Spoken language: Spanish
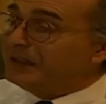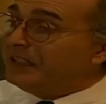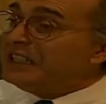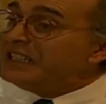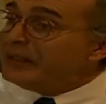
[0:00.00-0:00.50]

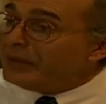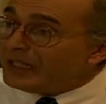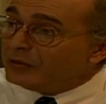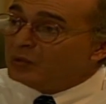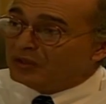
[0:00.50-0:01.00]

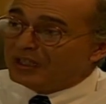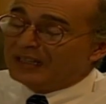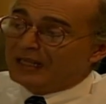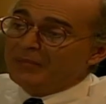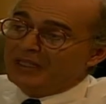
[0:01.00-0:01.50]
recibiendo un
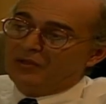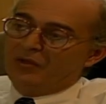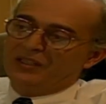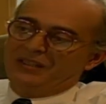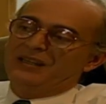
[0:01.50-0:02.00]
tratamiento
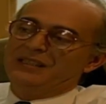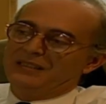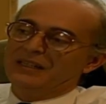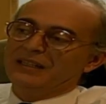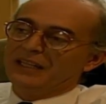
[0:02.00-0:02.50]
desde el
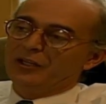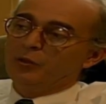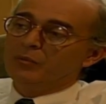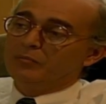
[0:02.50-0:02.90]
extranjero